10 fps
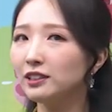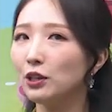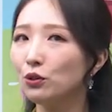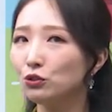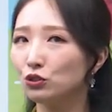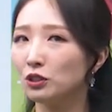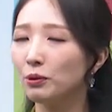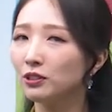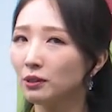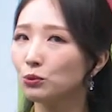
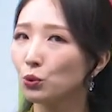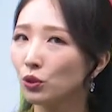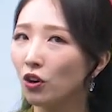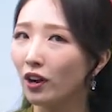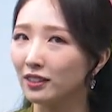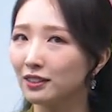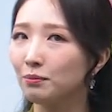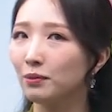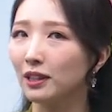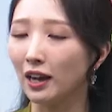채워주시면 참 좋을 것
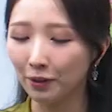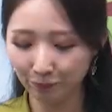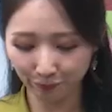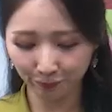같습니다.